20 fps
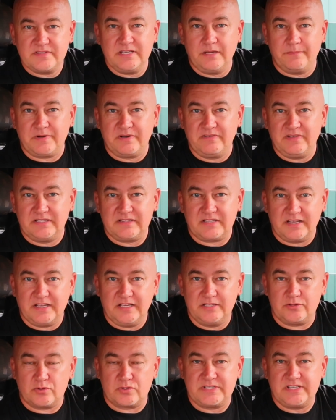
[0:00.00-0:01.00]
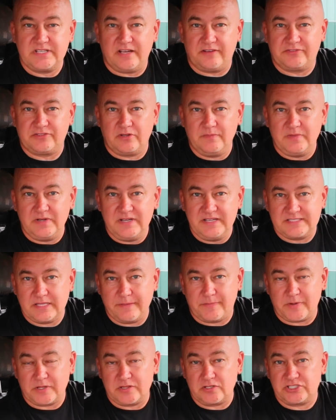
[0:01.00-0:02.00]
Всем привет, дорогие друзья
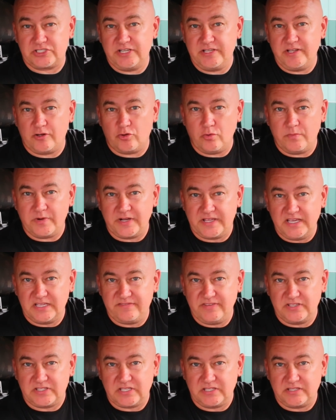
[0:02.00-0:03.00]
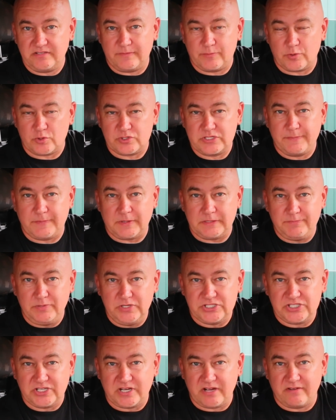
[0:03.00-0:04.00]
автомобилисты. Продолжение рубрики «Ответы на вопросы
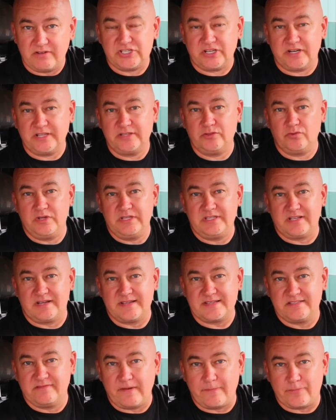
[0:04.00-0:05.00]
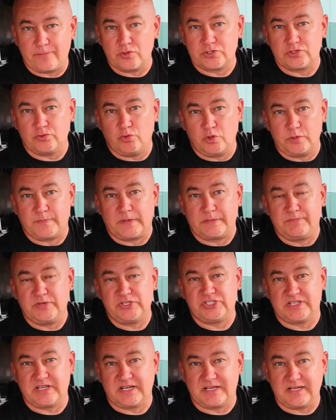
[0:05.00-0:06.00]
подписчиков». Очередной интересный вопрос от
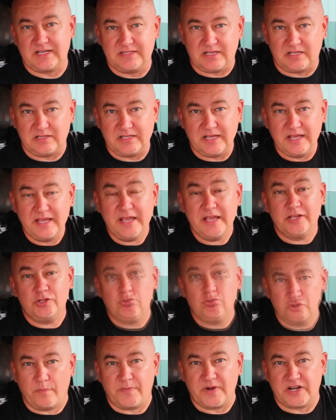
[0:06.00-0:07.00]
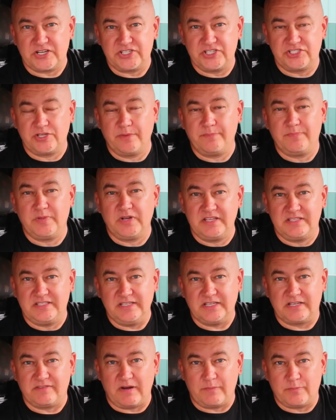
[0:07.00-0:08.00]
подписчика канала. Но прежде чем
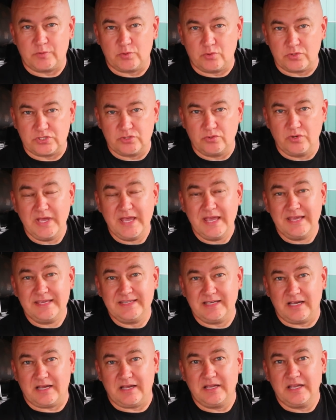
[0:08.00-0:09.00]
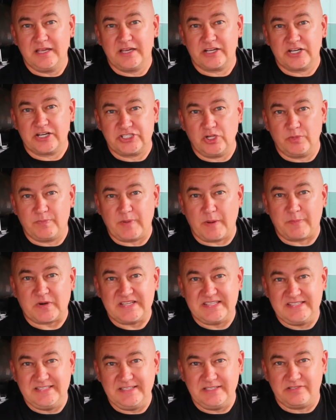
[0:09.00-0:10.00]
перейти к вопросу, я решил
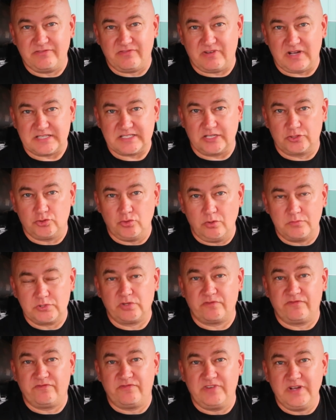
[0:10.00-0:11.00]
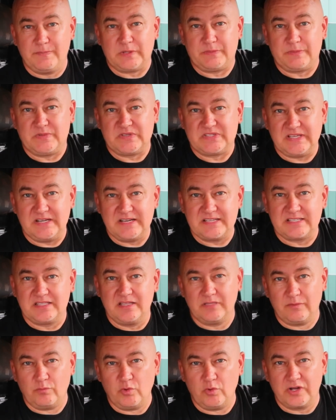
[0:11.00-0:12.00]
попросить вас о том, чтобы вы подписались
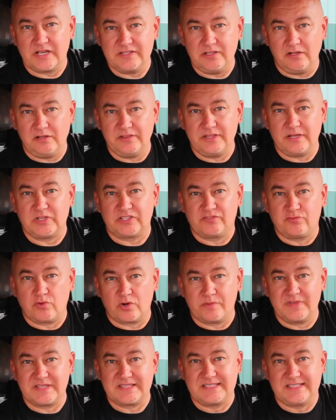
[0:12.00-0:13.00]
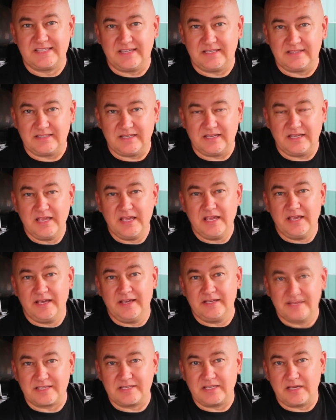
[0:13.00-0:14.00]
на мой канал на платформе Дзена.
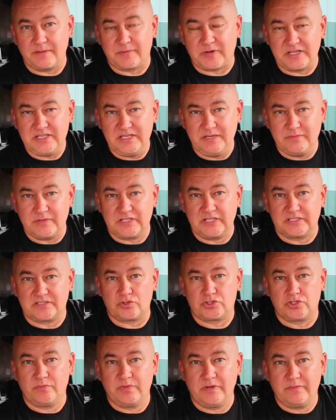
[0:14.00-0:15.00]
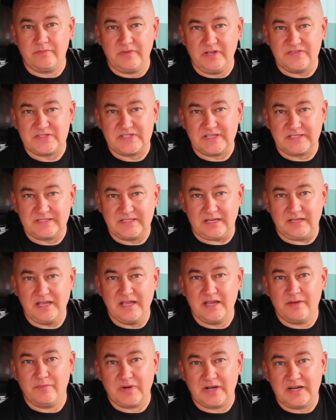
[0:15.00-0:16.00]
Это необходимо для того, чтобы мы
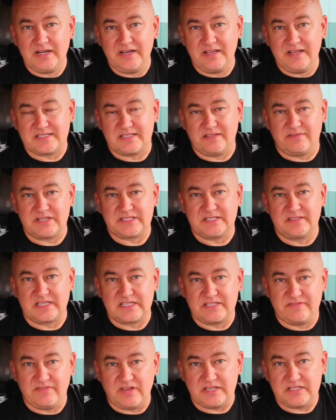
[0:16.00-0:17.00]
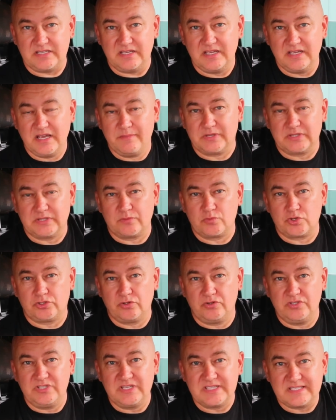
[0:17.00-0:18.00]
всегда могли оставаться на связи. Потому
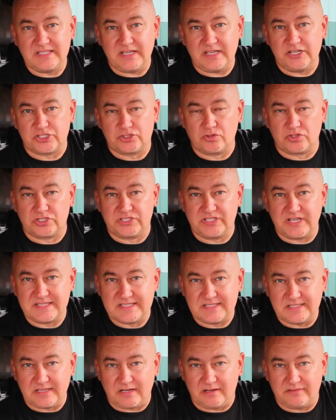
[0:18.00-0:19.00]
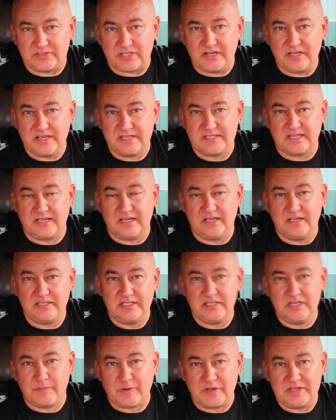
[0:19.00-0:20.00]
что не знаешь, что ждать завтра из-за
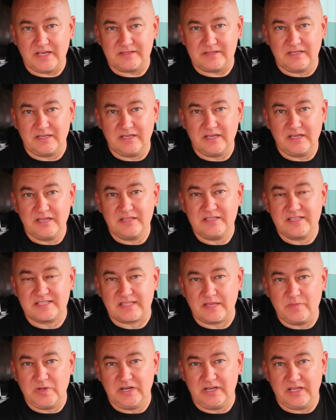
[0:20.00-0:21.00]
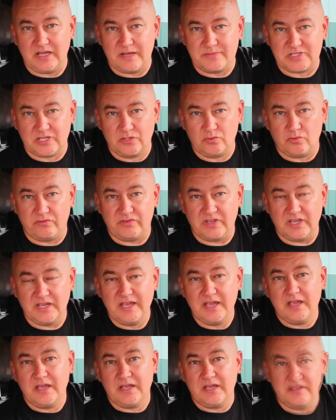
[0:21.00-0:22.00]
непонятной, нестабильной обстановки.
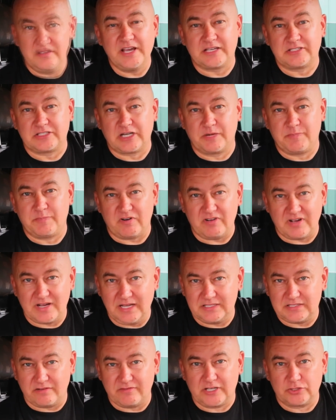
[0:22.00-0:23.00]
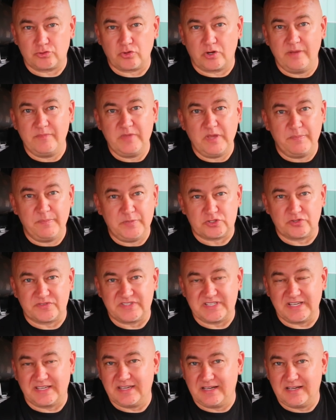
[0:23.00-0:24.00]
Некоторых провокаторов, которые мне
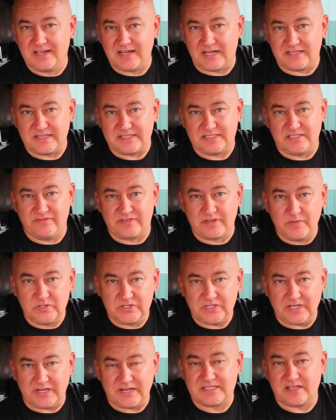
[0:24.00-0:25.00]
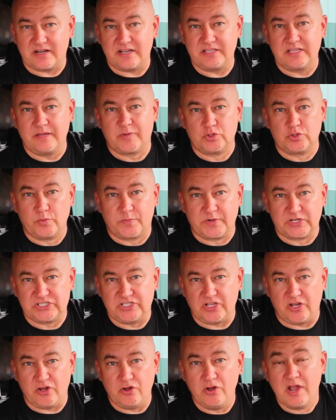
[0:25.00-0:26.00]
пишут всякие гадости в комментариях, заранее
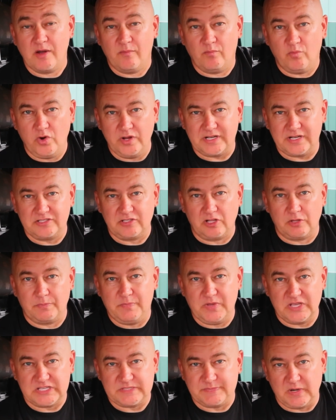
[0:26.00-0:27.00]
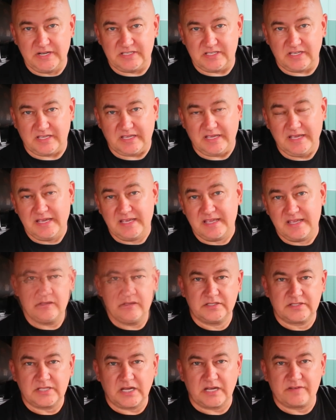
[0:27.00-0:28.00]
предупреждаю. Мой канал без политики.
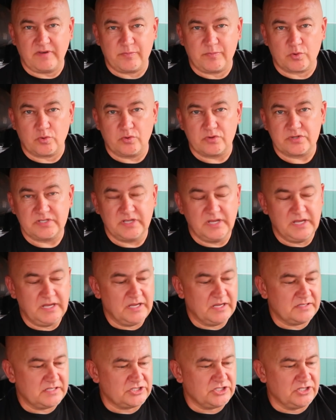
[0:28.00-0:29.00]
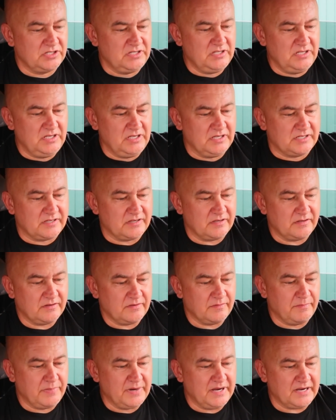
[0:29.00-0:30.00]
Итак, вопрос. Значит, ник
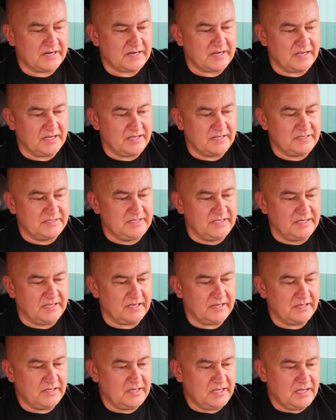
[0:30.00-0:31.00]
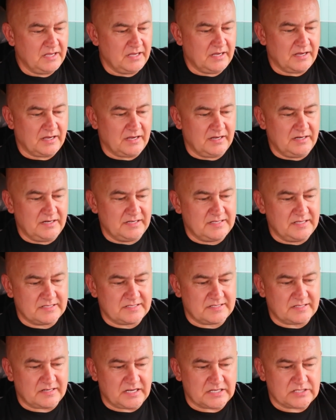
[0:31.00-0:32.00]
Бека Е.
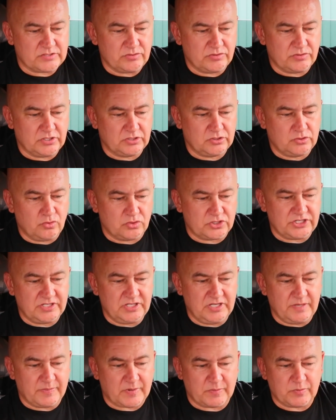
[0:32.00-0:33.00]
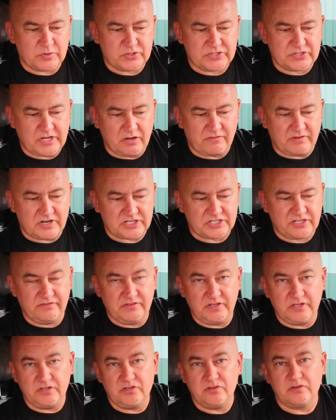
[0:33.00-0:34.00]
Алексей, здравствуйте. Тоже не пропускаю ваши
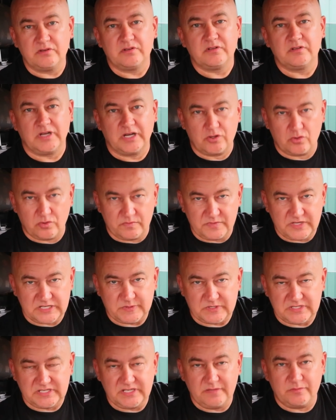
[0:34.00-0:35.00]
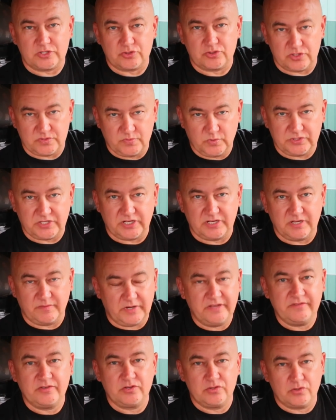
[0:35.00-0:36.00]
видео. Огромное спасибо, что смотрите
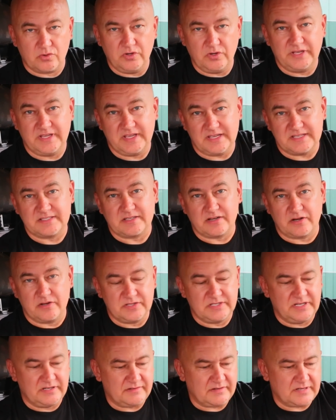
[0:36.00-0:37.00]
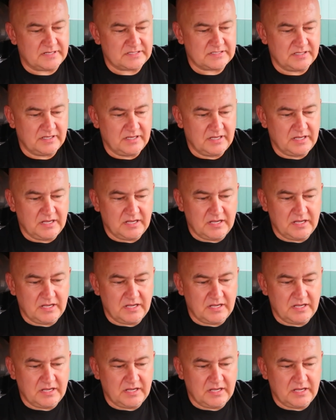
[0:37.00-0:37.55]
мои видеоролики. Я стараюсь для вас.